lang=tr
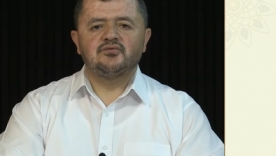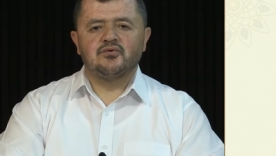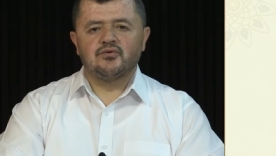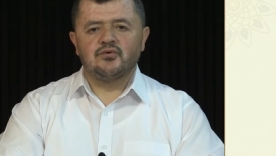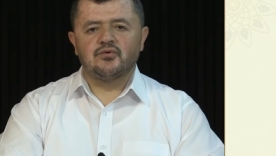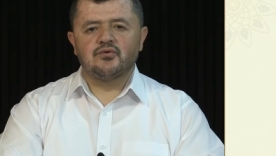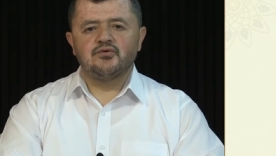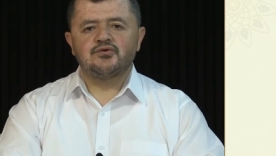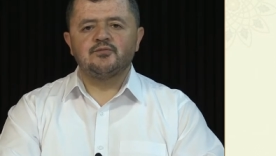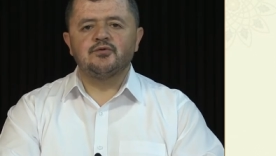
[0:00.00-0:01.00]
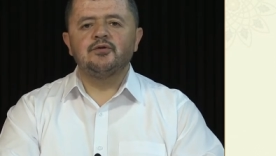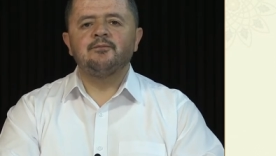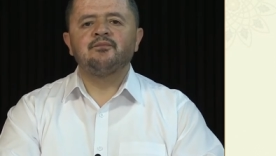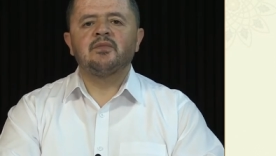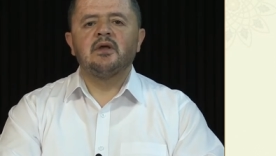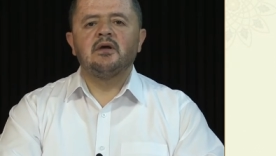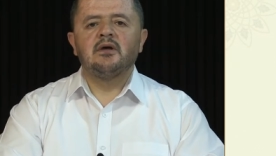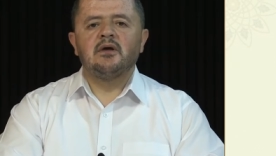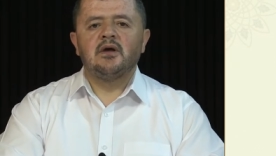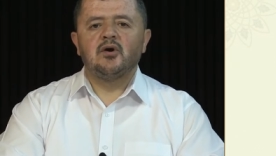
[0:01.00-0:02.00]
Doğru okuyuş bu.
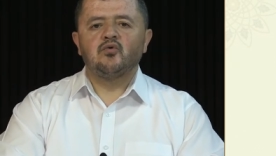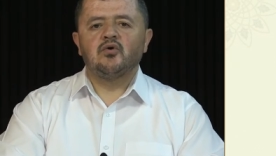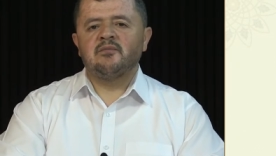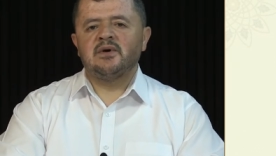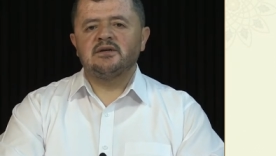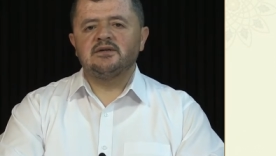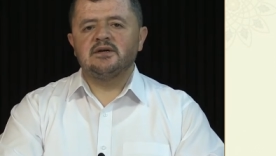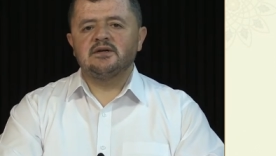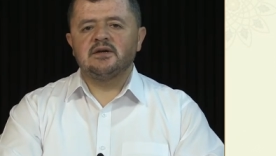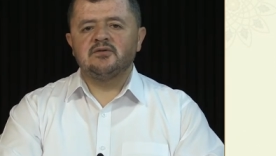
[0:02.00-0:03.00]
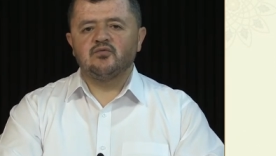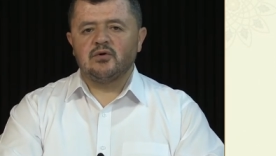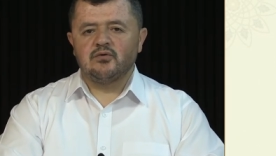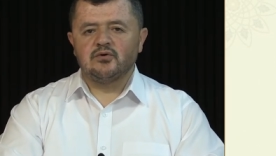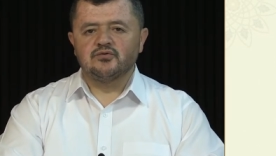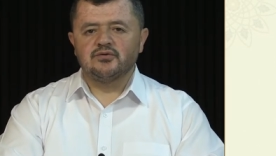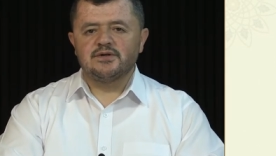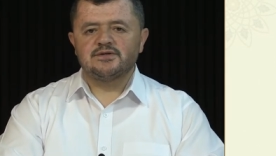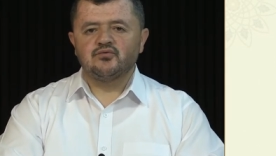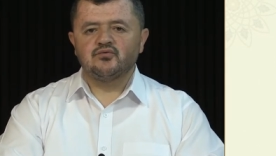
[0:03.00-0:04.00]
وَمَا derken vav olduğu
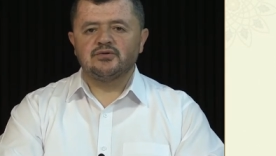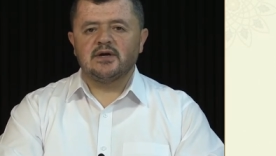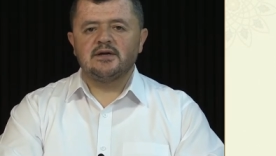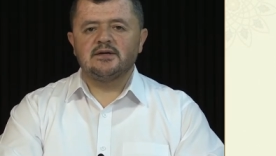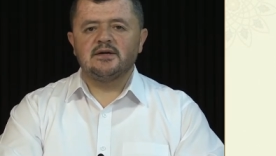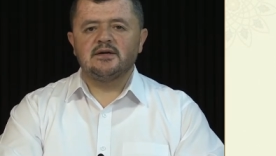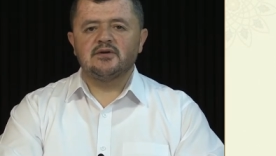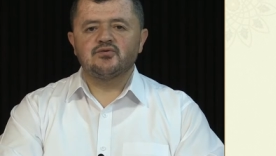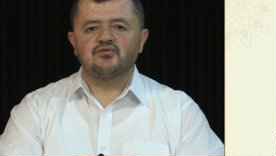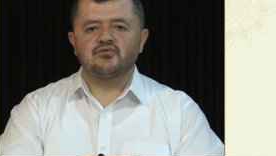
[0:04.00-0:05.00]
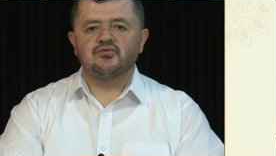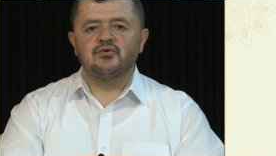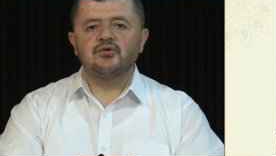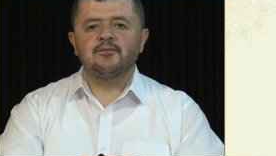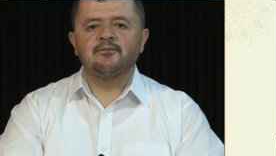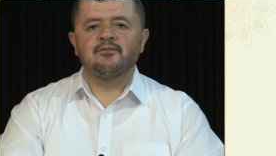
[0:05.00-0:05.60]
için duda ileriye sürdük.